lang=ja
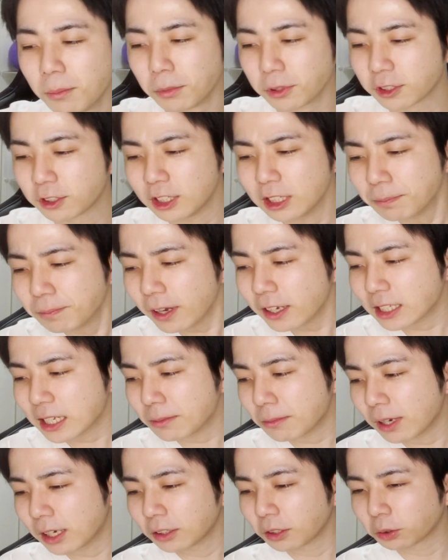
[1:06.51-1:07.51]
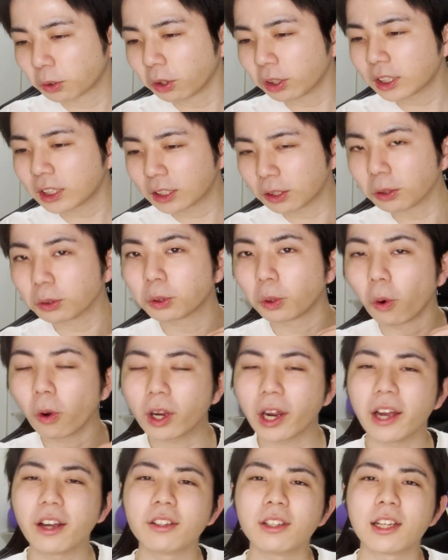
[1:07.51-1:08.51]
もうスーパーサマーの時と同
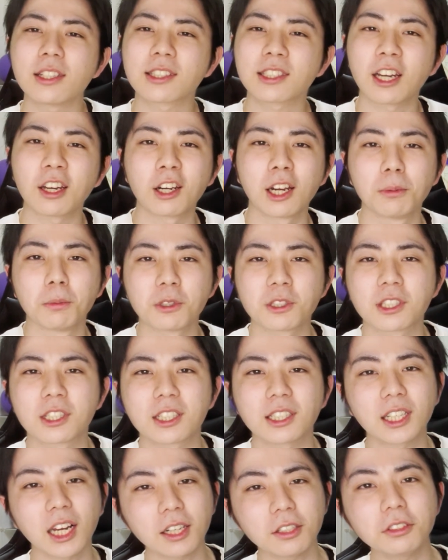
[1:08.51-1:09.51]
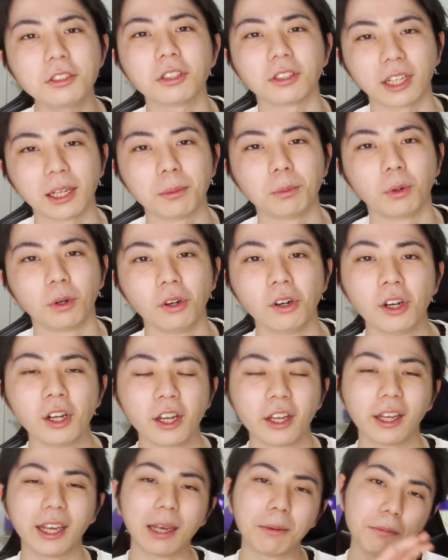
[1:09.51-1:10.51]
格に扱うのはもう違うよね、もう。